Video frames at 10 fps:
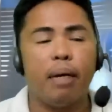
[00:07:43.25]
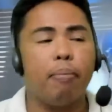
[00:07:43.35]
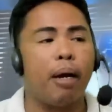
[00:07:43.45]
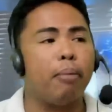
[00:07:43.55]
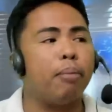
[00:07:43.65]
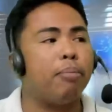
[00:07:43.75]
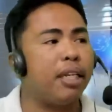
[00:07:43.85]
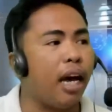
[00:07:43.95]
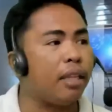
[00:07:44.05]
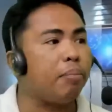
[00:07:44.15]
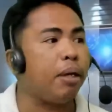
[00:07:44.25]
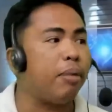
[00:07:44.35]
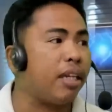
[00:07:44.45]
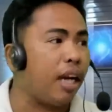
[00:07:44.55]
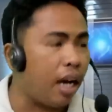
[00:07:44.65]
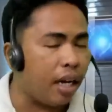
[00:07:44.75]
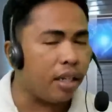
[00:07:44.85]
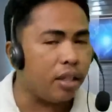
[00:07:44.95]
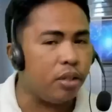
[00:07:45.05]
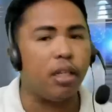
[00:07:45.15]
May mabigat, may
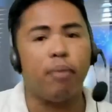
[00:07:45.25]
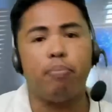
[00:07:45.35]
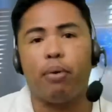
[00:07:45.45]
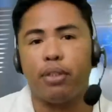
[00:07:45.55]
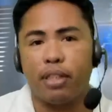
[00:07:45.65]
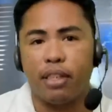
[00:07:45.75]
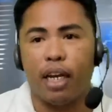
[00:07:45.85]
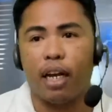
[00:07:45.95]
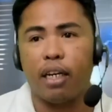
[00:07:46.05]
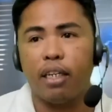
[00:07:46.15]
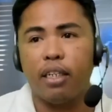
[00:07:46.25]
magaan. Yun ang point niya.